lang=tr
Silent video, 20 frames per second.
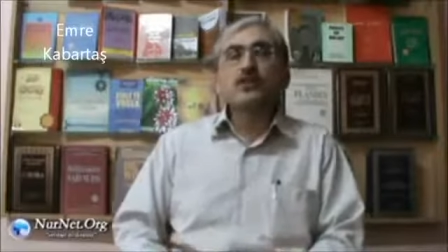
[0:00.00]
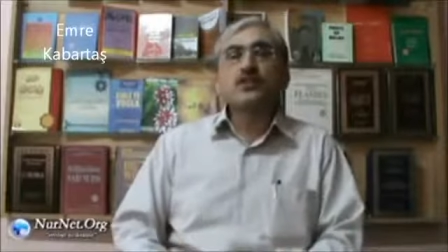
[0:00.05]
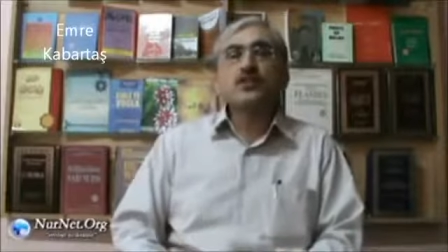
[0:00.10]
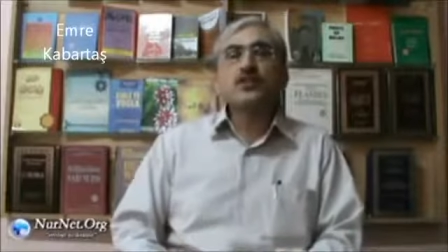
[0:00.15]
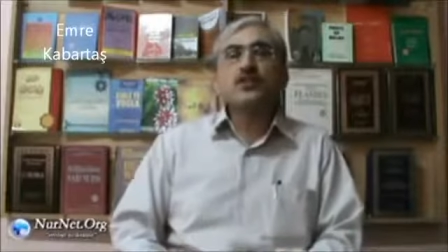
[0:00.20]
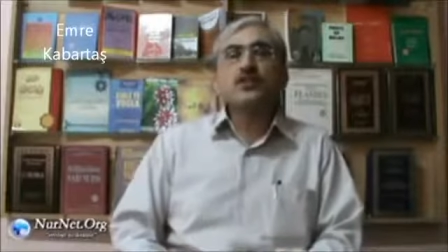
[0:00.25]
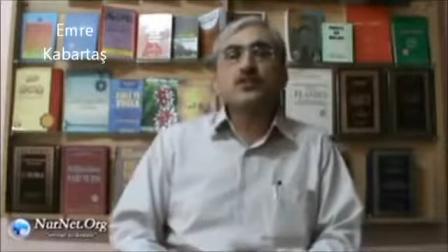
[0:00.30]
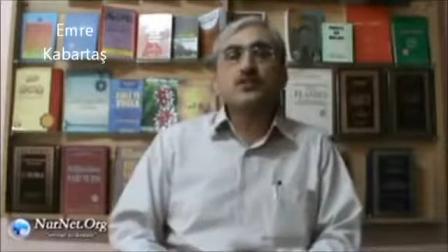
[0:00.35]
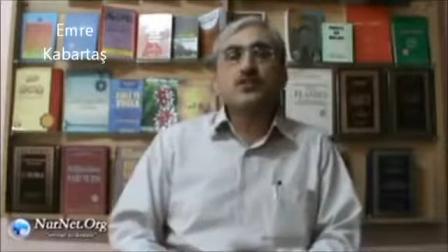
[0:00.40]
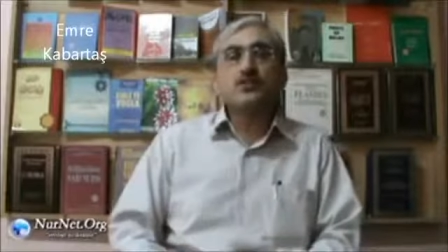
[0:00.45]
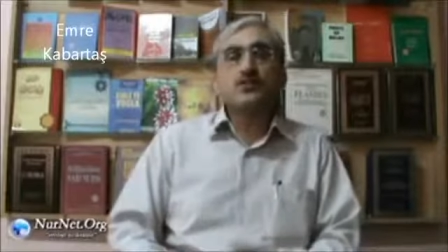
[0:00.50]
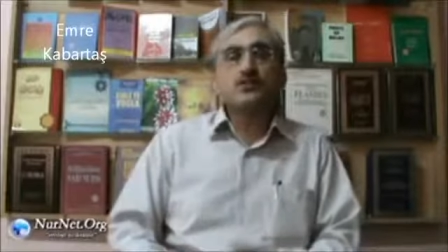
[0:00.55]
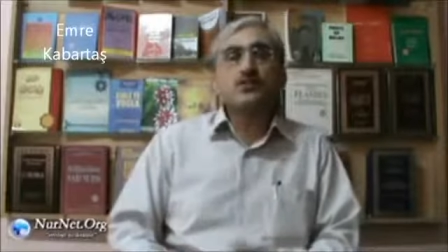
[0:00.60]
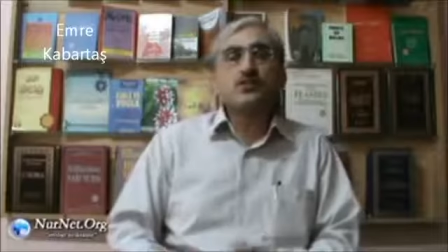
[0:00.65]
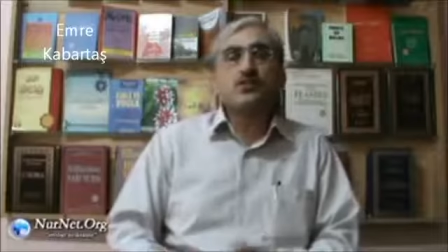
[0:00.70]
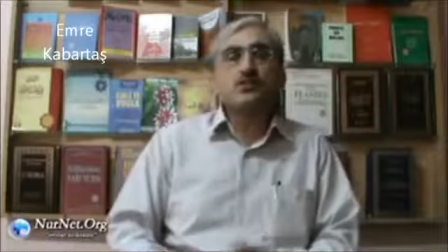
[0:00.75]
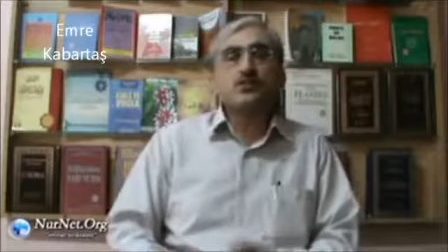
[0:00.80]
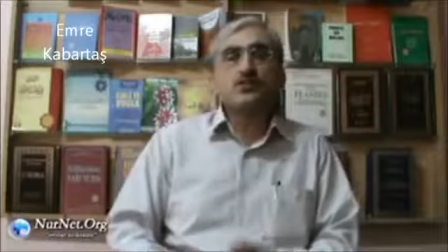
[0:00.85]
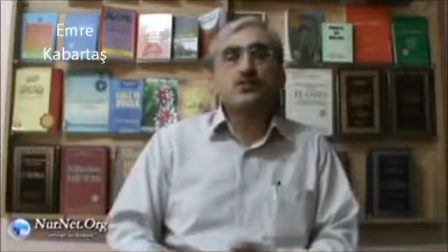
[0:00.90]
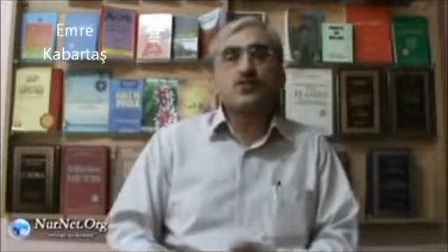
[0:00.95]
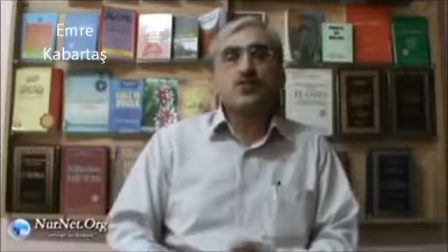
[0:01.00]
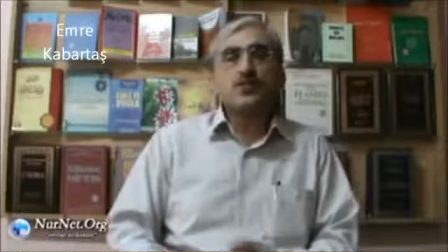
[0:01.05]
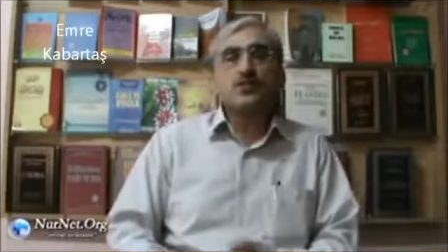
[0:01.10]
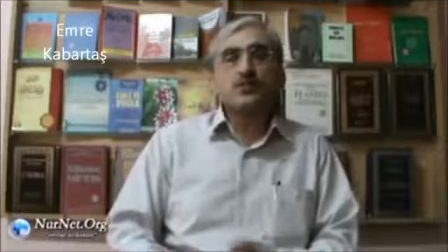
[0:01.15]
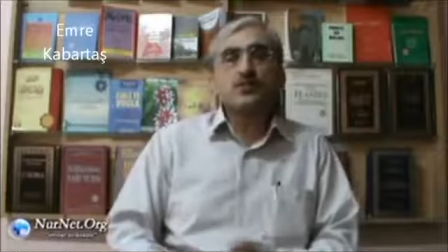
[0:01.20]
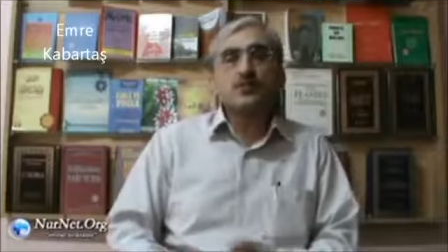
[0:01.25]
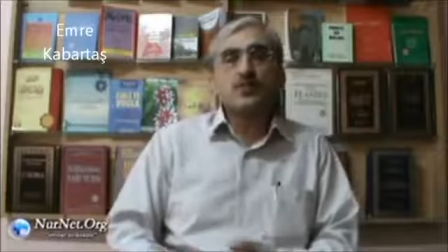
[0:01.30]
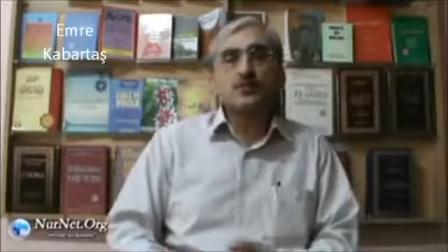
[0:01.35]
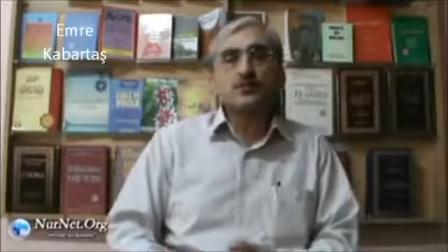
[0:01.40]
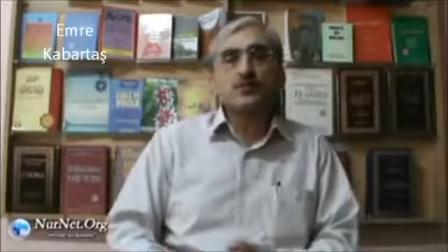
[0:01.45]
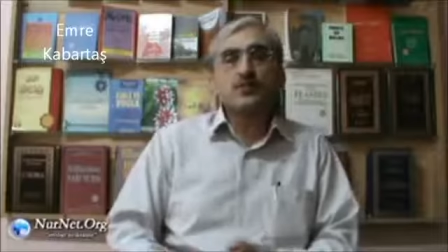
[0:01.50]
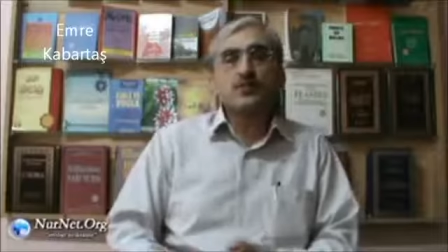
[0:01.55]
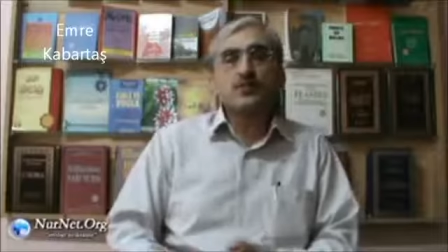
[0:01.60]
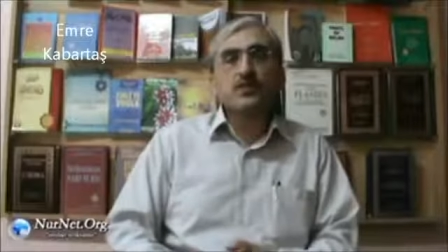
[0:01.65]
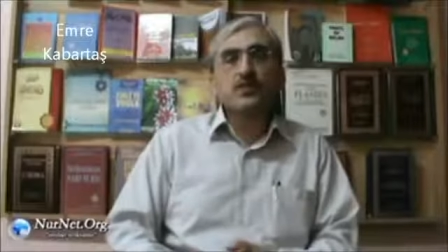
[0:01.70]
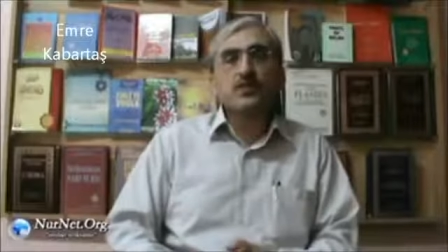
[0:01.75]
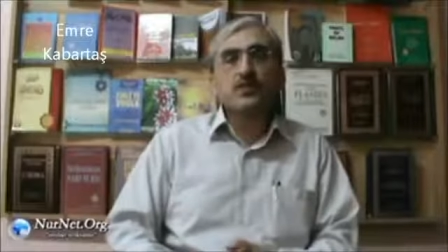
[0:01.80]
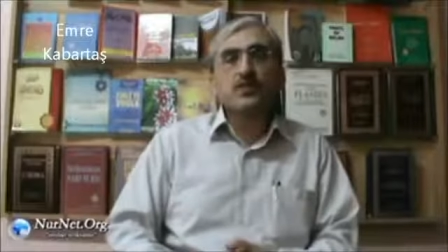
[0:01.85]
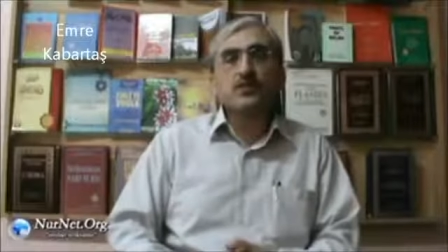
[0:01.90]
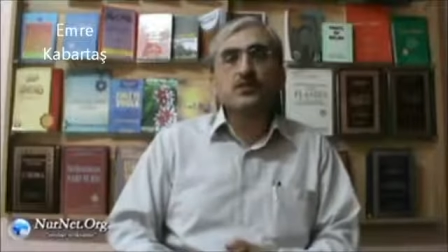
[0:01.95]
Hiç tebeşir rüzgarın
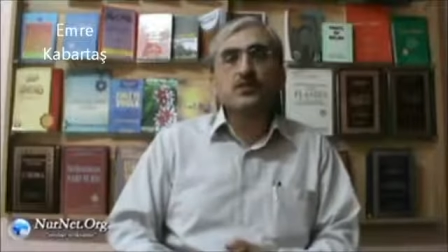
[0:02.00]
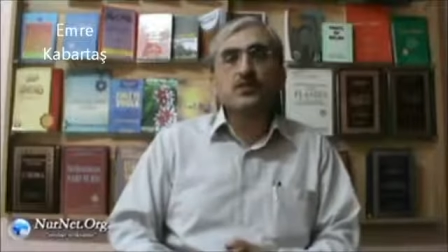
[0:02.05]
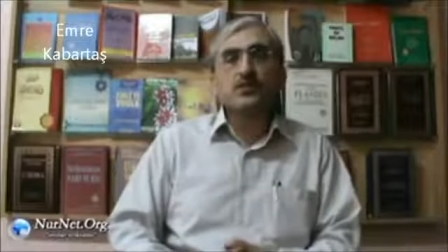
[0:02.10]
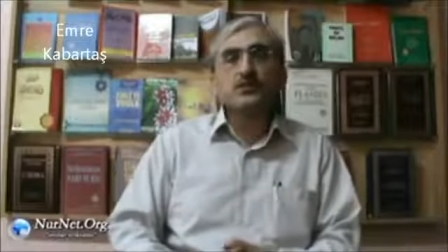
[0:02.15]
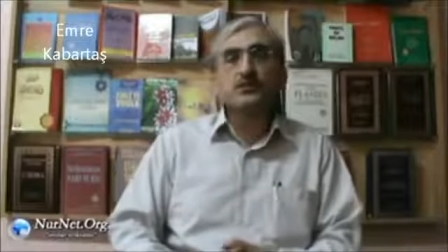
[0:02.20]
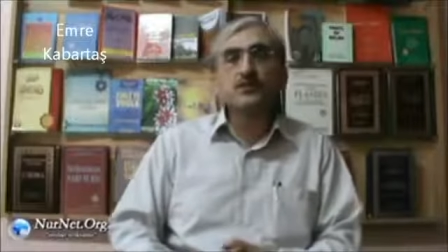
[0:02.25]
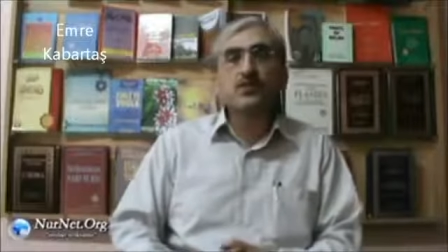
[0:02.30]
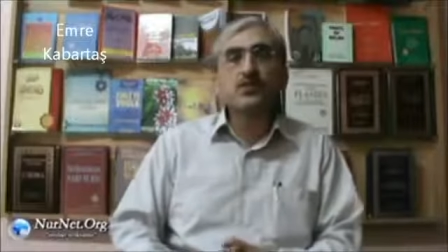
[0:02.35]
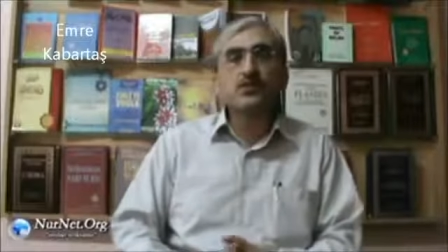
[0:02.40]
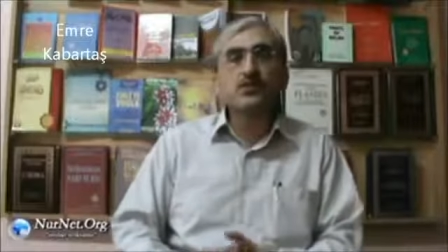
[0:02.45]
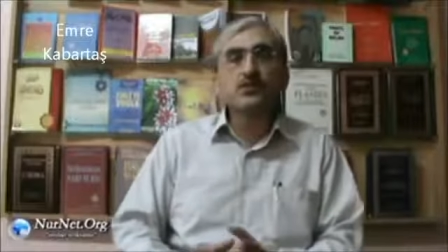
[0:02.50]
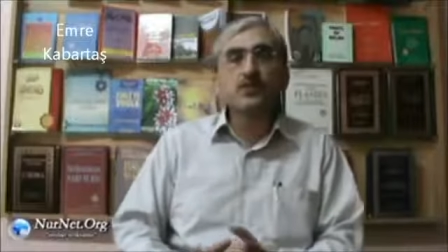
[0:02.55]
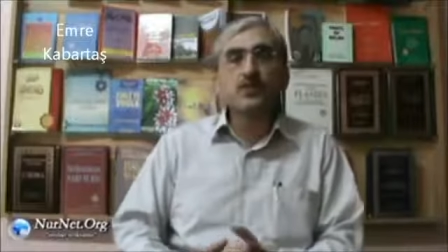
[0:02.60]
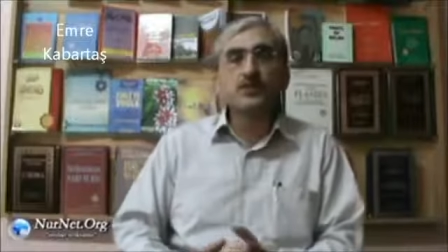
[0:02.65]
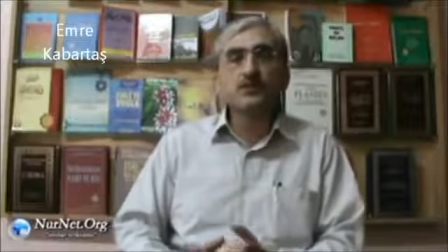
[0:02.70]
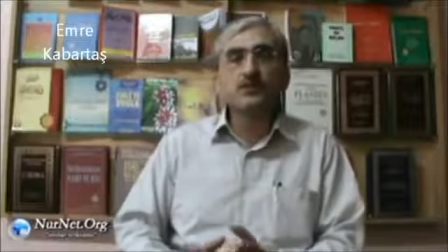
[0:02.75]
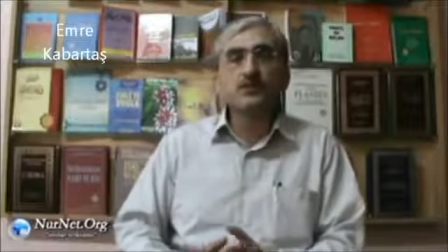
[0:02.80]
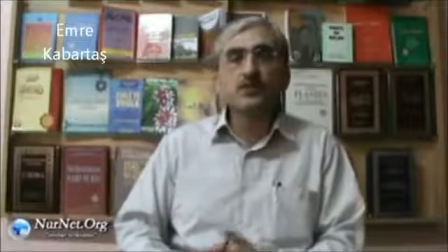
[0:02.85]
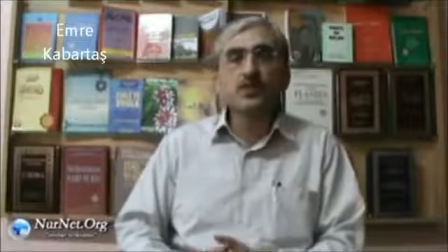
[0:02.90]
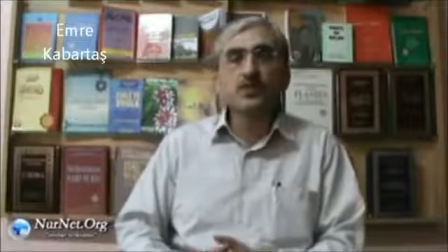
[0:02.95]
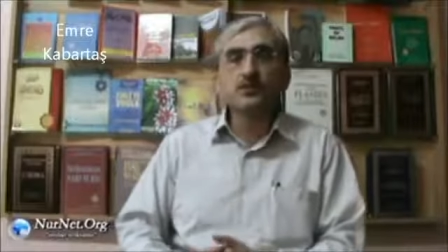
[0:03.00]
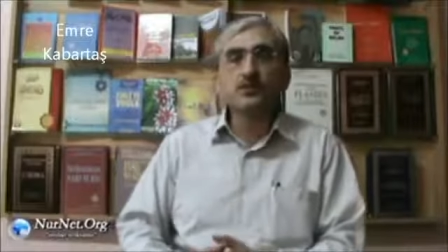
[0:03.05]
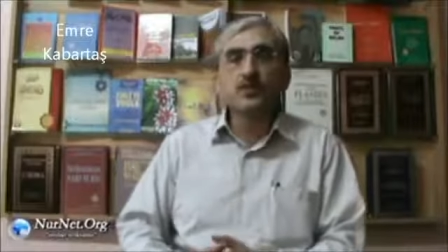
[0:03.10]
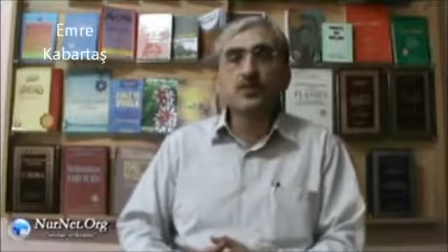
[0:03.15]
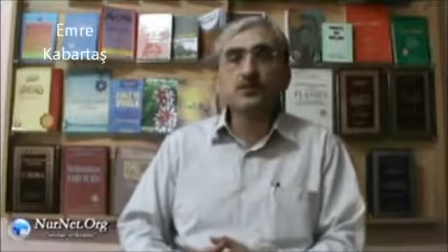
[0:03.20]
çarpmasıyla kalkar bir ördek çizer.